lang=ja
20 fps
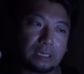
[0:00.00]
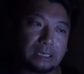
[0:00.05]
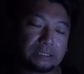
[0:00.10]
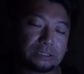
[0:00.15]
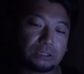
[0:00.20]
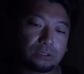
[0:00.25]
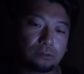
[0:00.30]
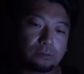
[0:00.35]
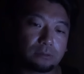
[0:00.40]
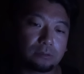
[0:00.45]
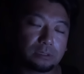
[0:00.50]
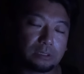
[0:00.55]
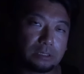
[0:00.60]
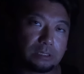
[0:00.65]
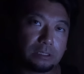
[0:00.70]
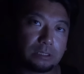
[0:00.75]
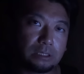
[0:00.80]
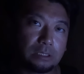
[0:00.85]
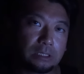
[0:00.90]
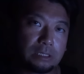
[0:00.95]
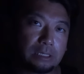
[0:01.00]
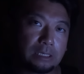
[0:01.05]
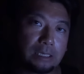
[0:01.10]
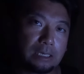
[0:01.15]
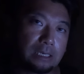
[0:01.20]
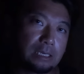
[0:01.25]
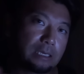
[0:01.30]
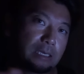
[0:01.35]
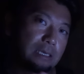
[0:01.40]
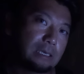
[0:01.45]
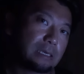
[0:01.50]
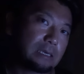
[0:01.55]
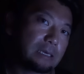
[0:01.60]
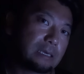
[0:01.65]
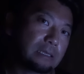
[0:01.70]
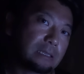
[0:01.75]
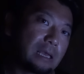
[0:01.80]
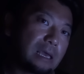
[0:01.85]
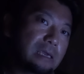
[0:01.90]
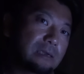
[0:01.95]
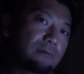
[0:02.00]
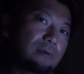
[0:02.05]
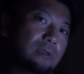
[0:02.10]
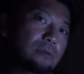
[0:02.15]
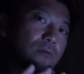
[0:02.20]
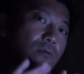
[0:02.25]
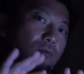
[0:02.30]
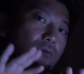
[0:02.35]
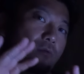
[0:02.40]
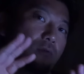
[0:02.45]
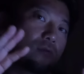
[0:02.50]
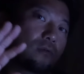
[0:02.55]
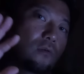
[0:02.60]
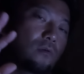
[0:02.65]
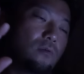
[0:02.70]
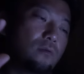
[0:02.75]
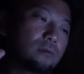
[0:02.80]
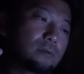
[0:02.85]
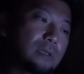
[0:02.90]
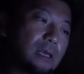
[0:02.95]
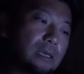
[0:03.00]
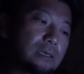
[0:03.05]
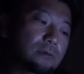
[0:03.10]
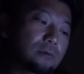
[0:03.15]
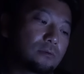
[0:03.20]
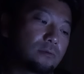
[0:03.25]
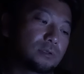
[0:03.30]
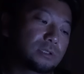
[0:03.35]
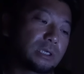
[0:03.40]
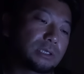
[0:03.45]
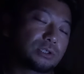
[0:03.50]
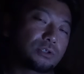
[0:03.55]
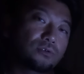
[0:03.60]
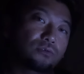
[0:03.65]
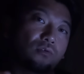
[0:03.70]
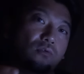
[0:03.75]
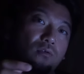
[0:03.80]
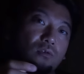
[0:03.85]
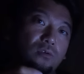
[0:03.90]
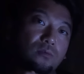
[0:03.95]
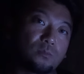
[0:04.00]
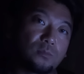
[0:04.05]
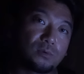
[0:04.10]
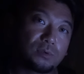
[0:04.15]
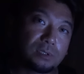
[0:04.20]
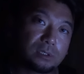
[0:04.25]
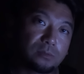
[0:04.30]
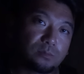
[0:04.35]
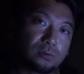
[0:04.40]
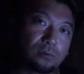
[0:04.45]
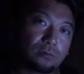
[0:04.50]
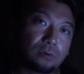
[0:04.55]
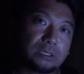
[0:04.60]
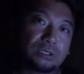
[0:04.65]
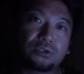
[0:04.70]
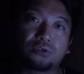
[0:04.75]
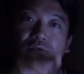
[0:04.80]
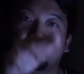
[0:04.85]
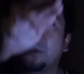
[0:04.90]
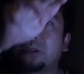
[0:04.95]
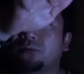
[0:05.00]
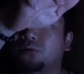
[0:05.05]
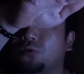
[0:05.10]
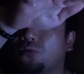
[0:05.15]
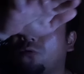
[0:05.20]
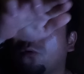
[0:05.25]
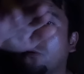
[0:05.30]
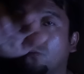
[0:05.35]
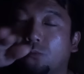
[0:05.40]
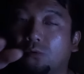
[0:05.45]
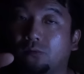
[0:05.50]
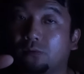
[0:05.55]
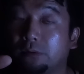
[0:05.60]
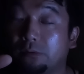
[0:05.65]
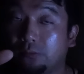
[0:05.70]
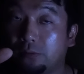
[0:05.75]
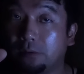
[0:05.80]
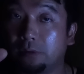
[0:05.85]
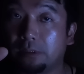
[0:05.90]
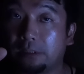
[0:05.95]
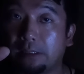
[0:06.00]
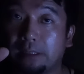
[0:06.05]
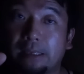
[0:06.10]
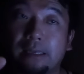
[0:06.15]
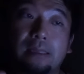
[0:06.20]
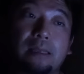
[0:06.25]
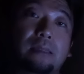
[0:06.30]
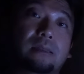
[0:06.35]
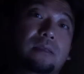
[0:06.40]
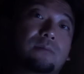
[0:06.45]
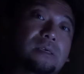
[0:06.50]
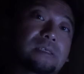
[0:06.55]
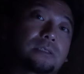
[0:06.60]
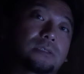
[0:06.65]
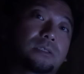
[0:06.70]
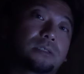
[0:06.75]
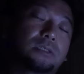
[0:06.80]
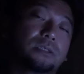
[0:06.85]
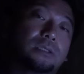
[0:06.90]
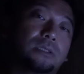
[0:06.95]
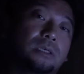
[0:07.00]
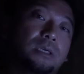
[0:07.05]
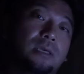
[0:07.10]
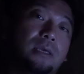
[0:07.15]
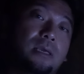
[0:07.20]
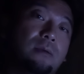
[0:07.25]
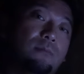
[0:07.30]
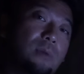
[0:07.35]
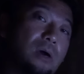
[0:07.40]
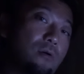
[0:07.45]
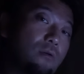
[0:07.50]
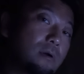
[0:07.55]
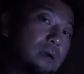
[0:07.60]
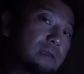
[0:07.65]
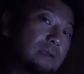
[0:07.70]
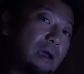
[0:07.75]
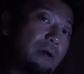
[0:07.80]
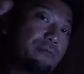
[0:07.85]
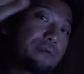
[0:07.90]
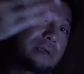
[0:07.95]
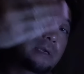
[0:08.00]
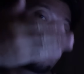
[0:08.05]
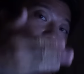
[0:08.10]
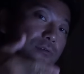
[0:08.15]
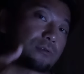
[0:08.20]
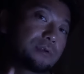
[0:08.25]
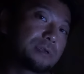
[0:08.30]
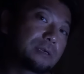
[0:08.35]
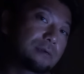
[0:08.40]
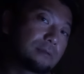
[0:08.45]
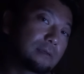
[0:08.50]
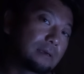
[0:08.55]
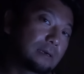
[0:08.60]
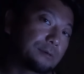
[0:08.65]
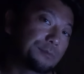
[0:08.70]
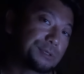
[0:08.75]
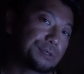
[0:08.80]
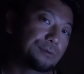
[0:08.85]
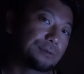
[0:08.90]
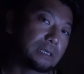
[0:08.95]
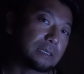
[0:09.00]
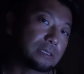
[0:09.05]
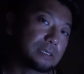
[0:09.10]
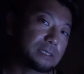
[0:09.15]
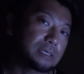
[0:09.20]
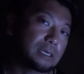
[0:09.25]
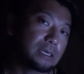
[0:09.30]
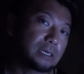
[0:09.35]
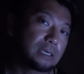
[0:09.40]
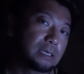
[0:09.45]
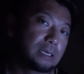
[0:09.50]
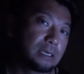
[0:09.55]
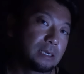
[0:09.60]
が同じように、えー、台湾と国交を断交して中国と結ぶこれ中米の諸国も、ね、なってますし、まあ、他にアフリカの国々もそうなんですね。